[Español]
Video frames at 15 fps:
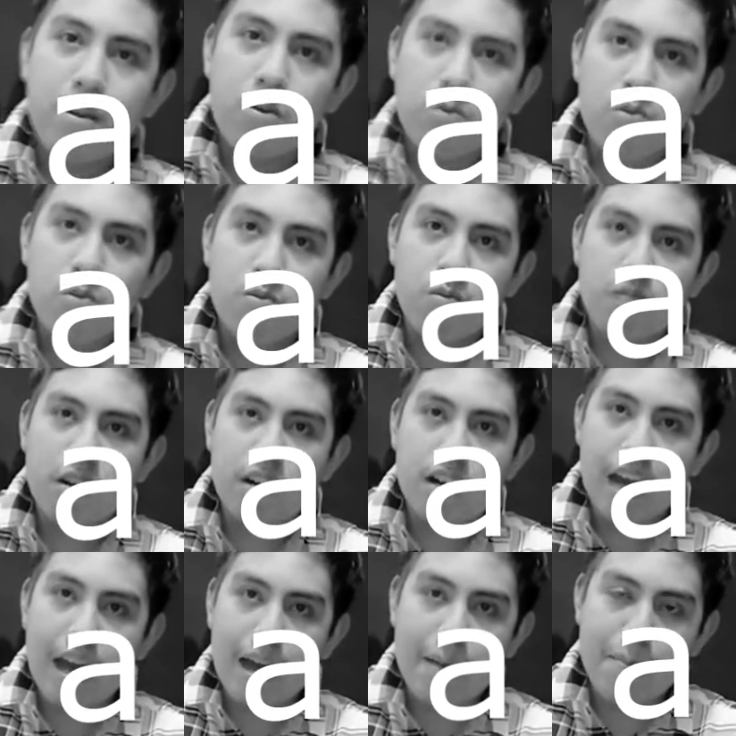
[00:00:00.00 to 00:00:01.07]

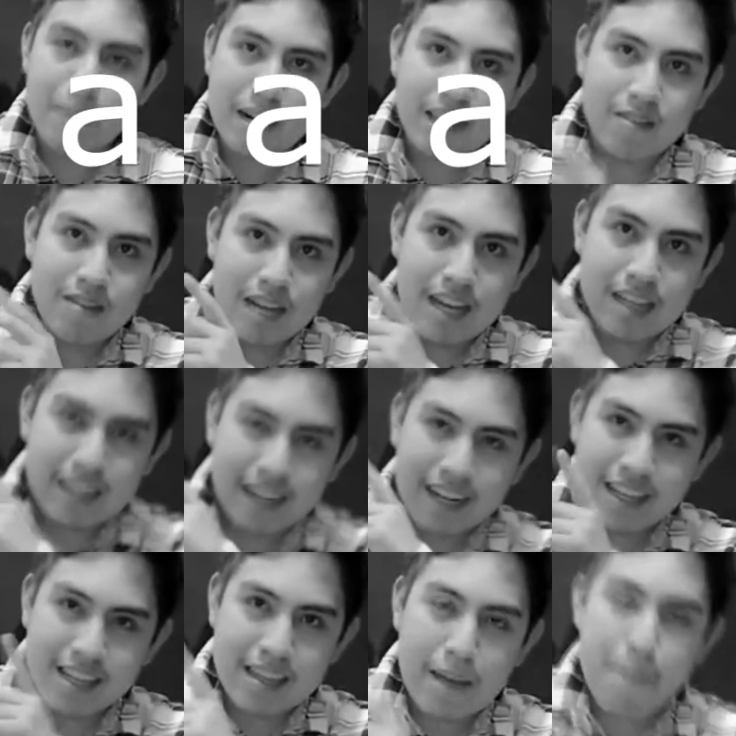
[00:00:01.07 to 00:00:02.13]
una, una
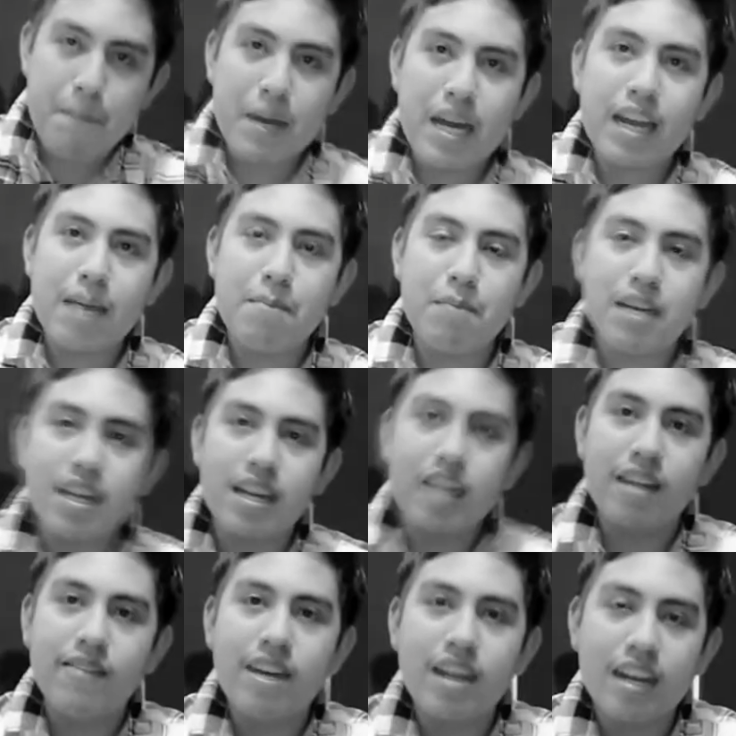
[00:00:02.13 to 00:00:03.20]
tarjetita para que puedan
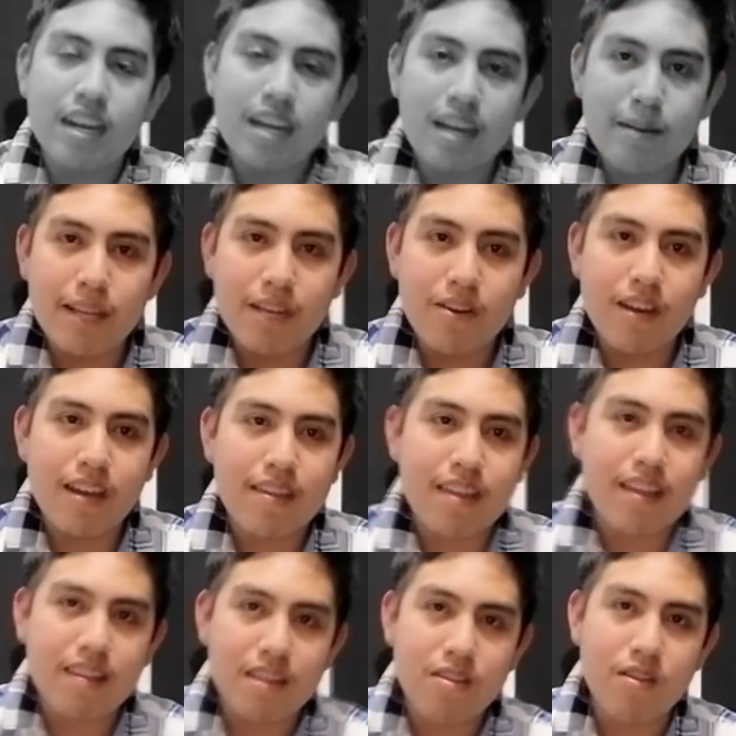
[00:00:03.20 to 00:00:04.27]
ir a ver el video que está
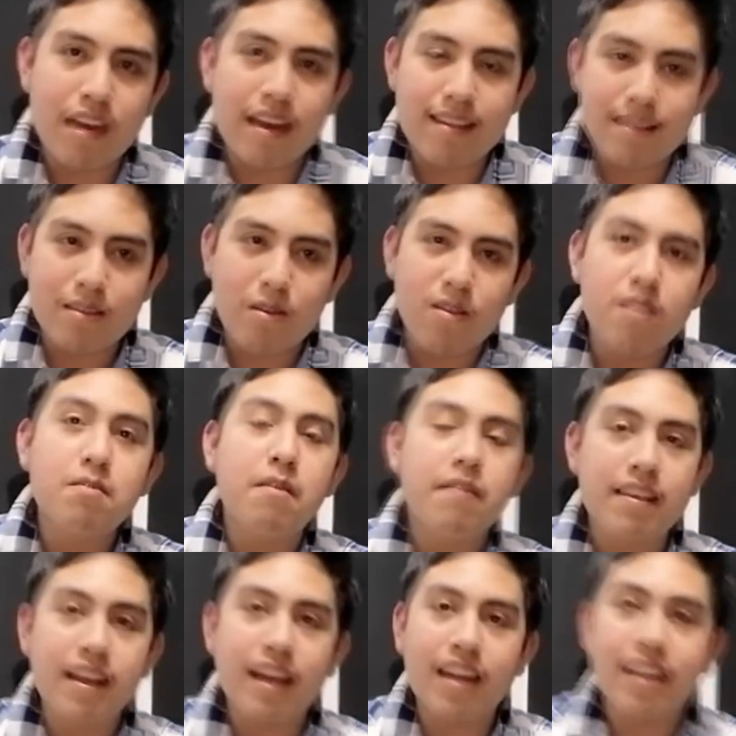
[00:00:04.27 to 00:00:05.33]
siendo exitoso y me va a
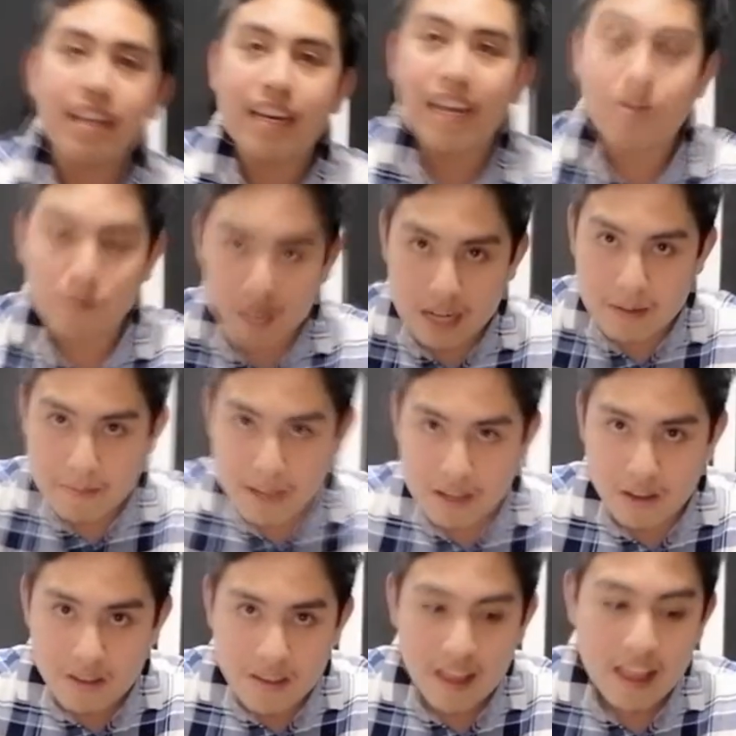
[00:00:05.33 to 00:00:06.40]
sacar de la ruina,
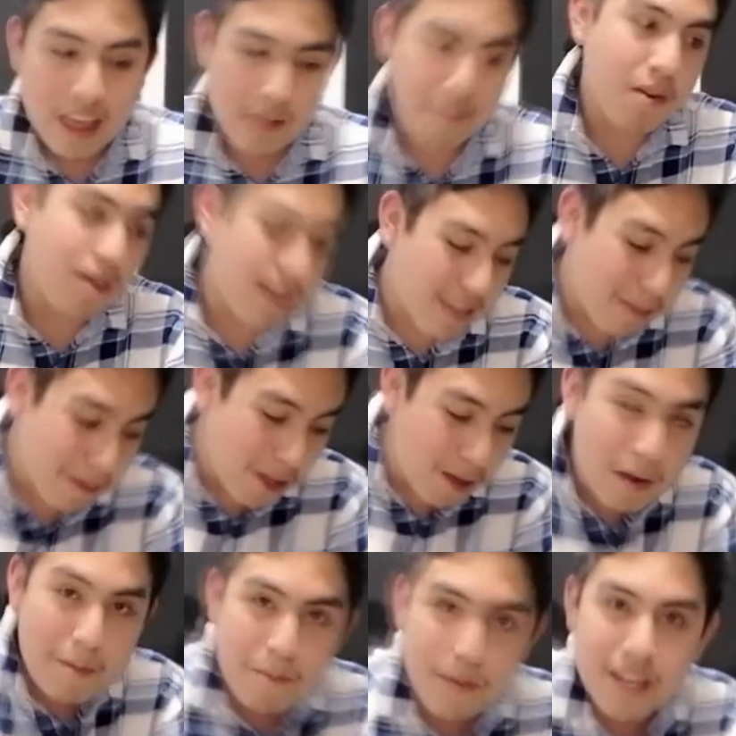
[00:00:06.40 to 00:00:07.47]
amigos. Espero que este video
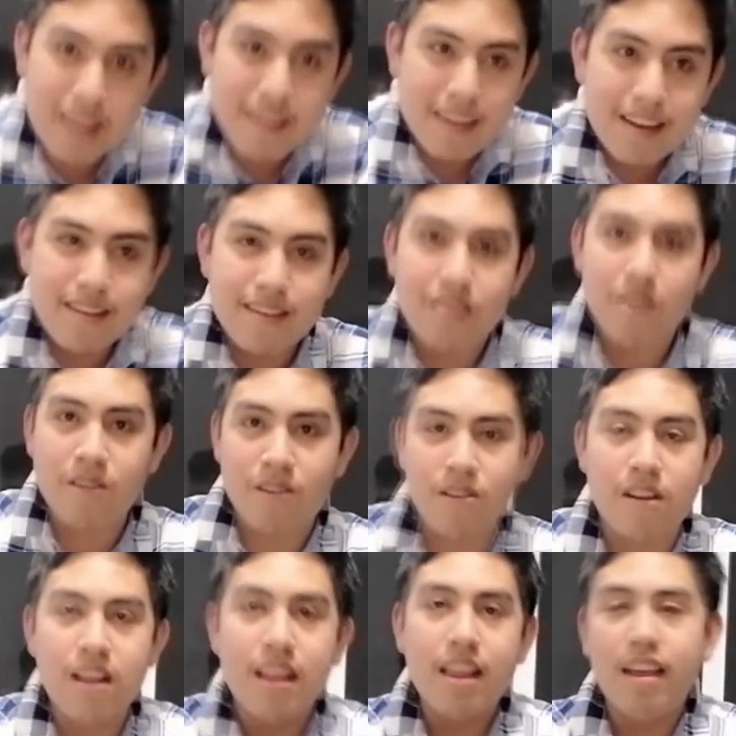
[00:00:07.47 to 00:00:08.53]
igual pueda ser
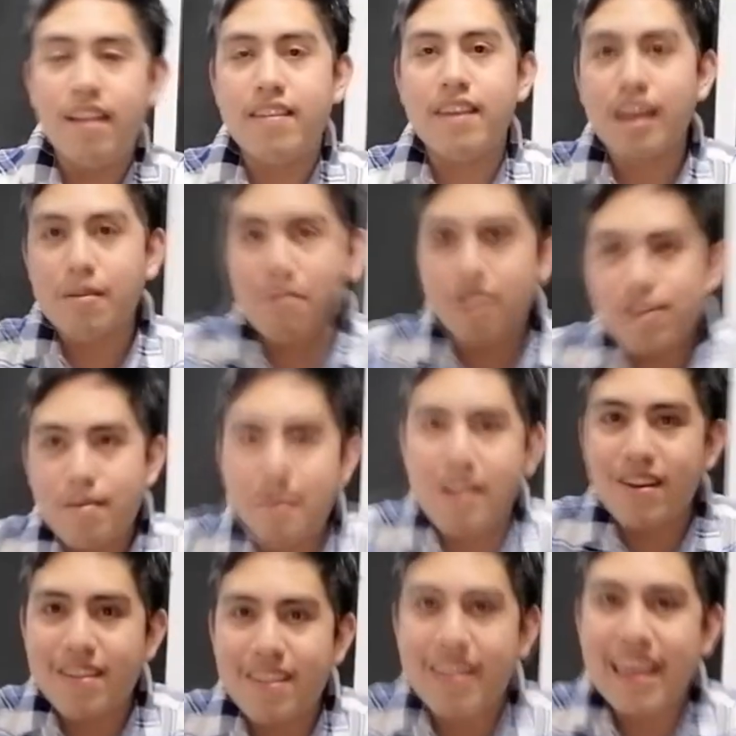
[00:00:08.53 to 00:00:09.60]
exitoso. Así que bueno,
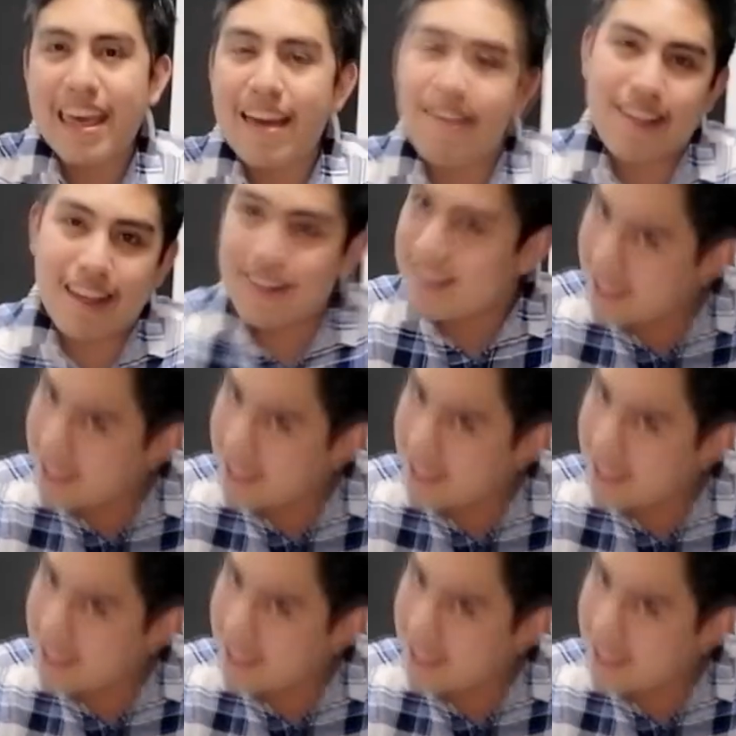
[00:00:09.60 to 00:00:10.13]
amigos, eso pues, ha